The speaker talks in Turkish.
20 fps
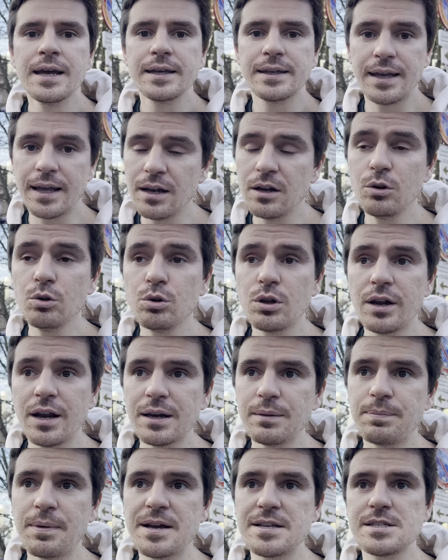Genel
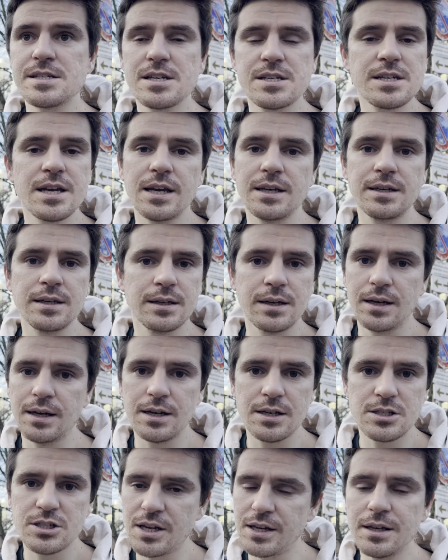olarak bence şey,
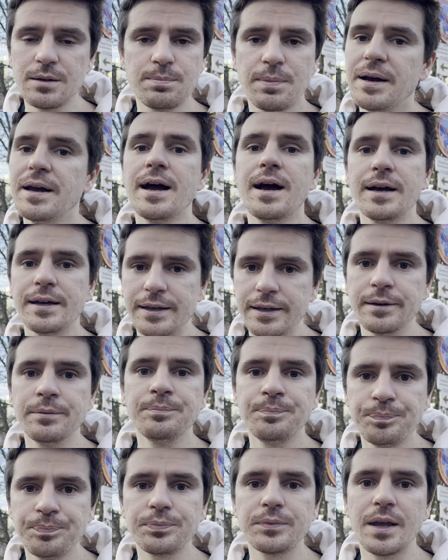e, şehir bayağı iyi.
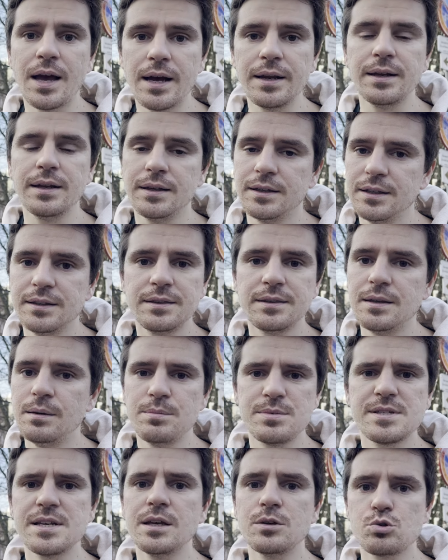Yani
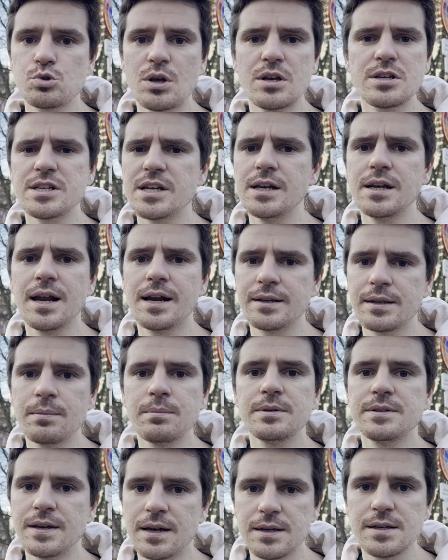gittiğimiz en güzel
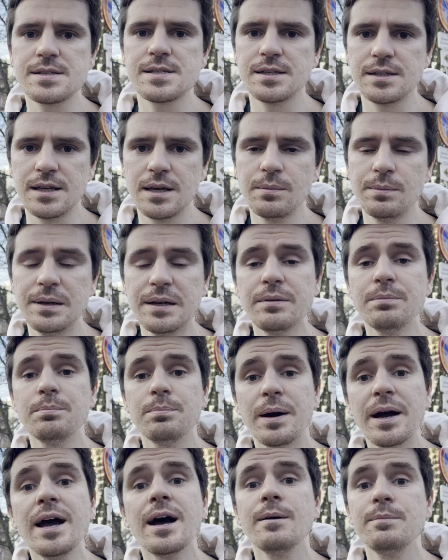şehirlerden bir tanesi diyebilirim.
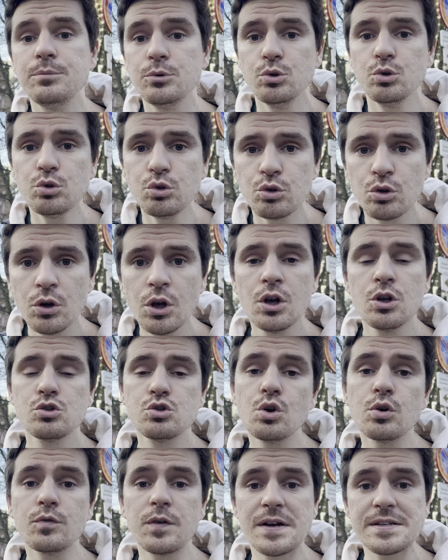Bayağı büyük,
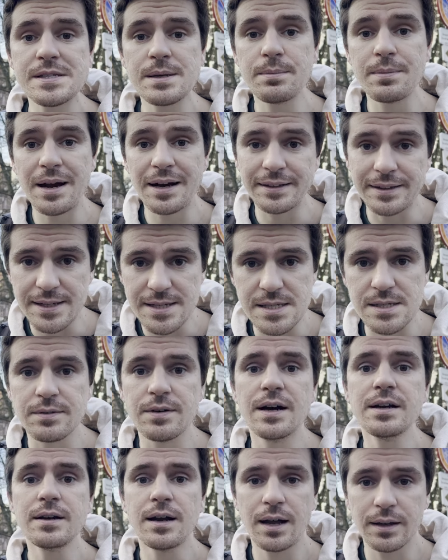çok fazla merkezi
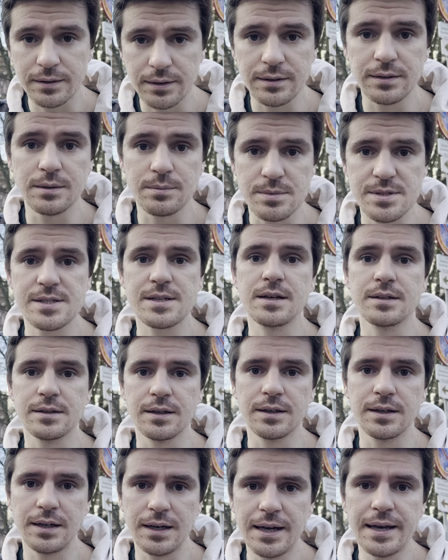var anladığımız
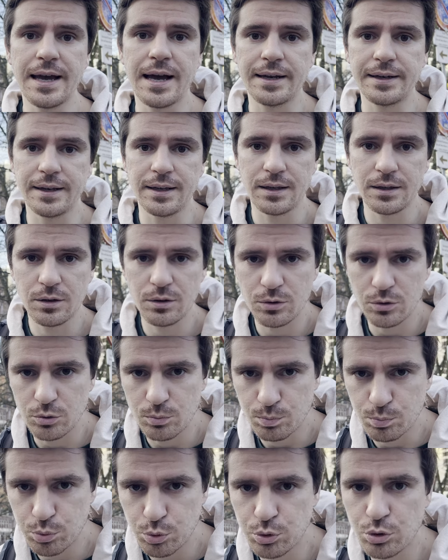kadarıyla. Yani
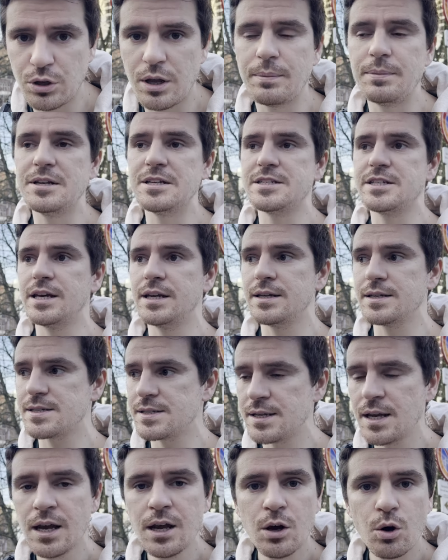
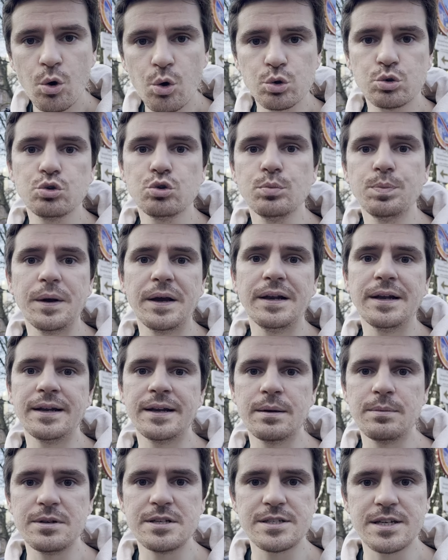bulunabileceğiniz, oturup
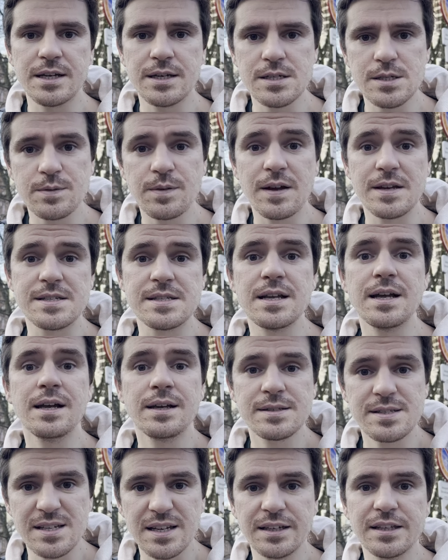eğlenebileceğiniz fazla
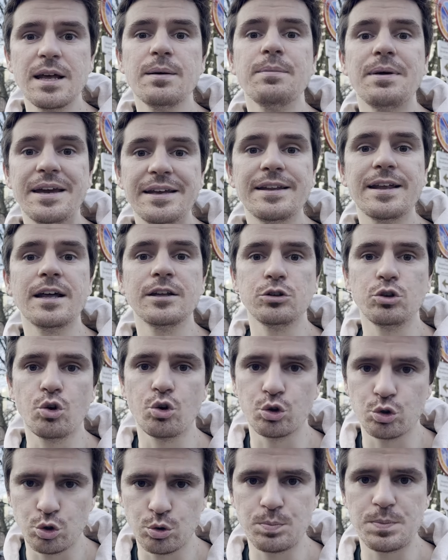sayıda meydan
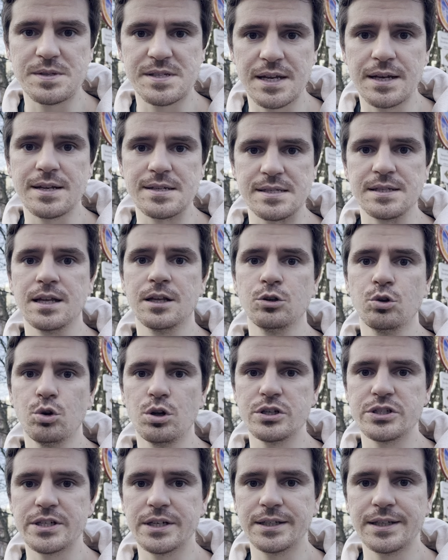gördük biz en azından
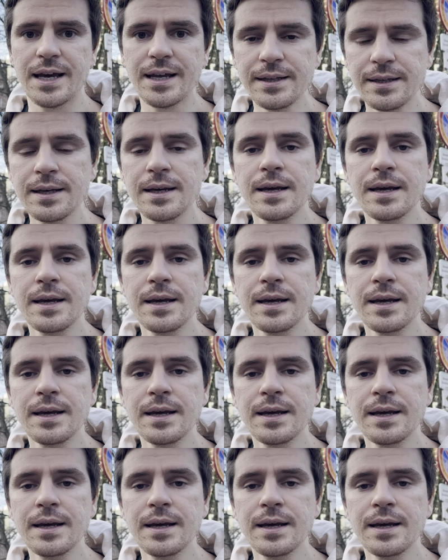dolaşırken.